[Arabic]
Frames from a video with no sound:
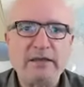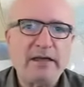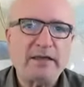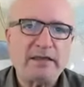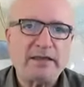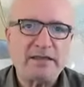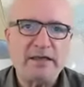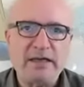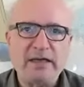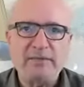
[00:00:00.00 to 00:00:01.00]
لا
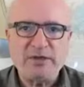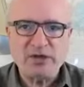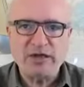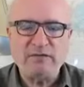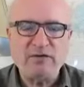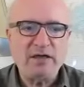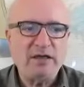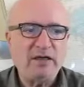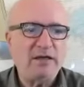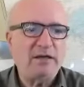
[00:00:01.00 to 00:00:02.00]
يتسع لها المجال
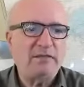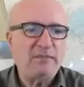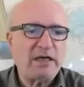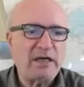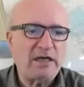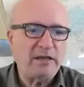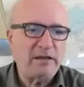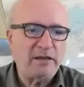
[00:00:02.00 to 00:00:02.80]
في مقال